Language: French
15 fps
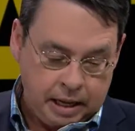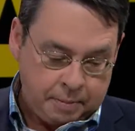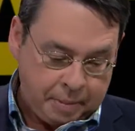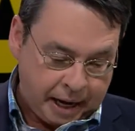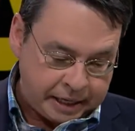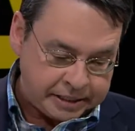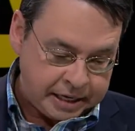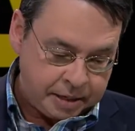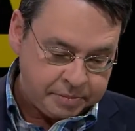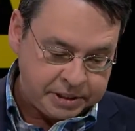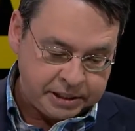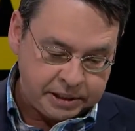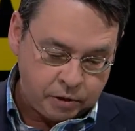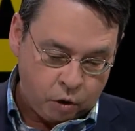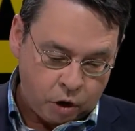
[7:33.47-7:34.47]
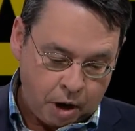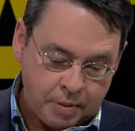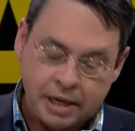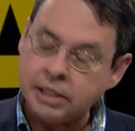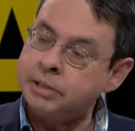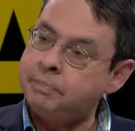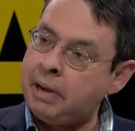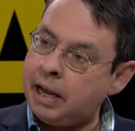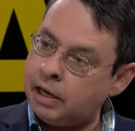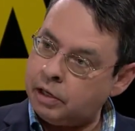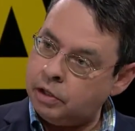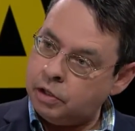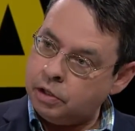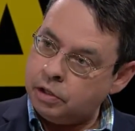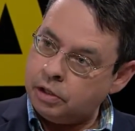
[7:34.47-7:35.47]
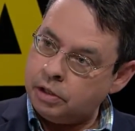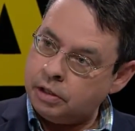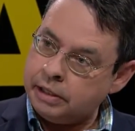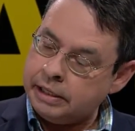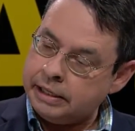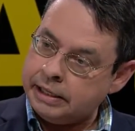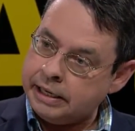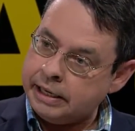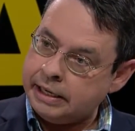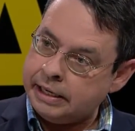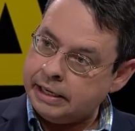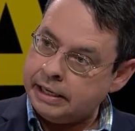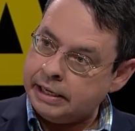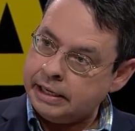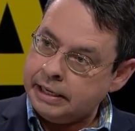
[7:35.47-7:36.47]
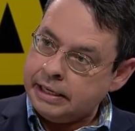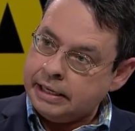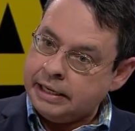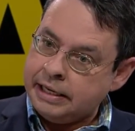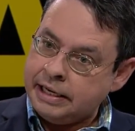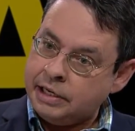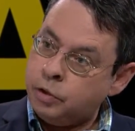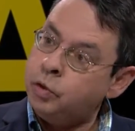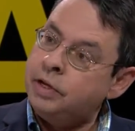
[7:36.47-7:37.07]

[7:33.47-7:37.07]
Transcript: Par exemple, si on commence par les lieux